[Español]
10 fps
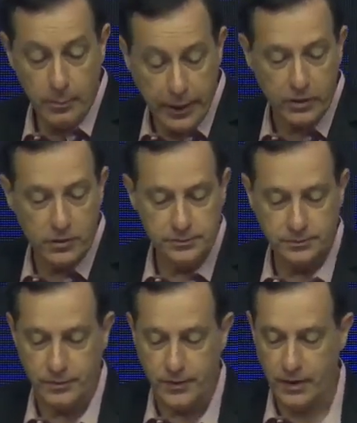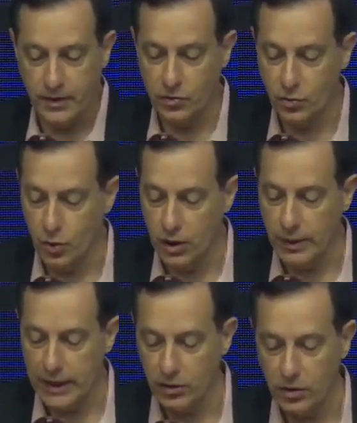pero tuvo el
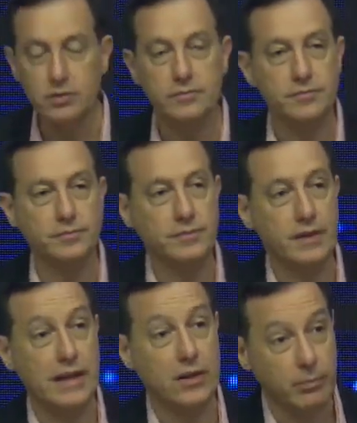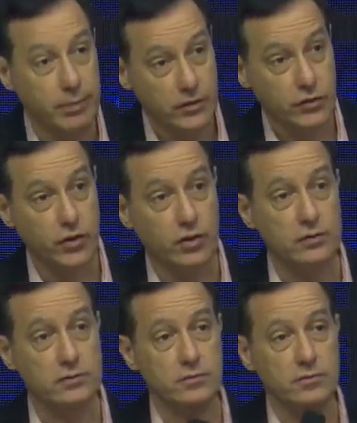valor, la
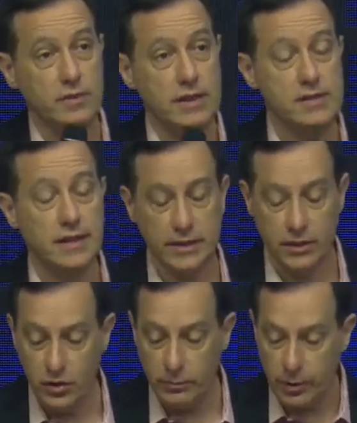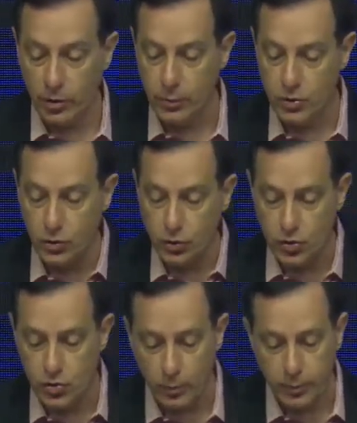convicción, el sentido de propósito de
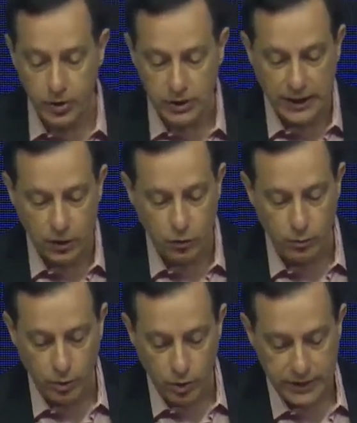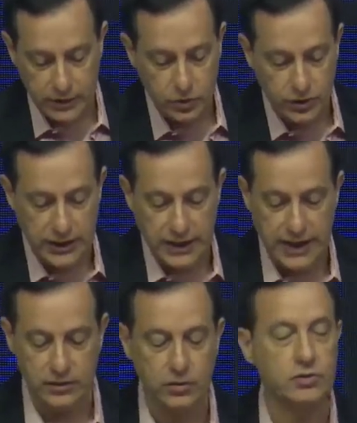soportar los momentos
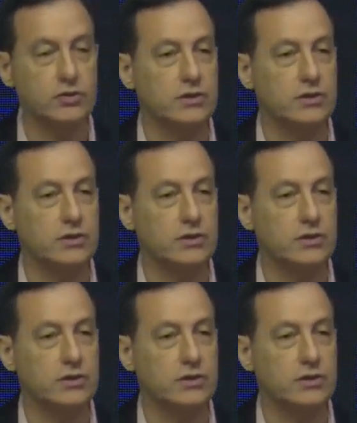ingratos,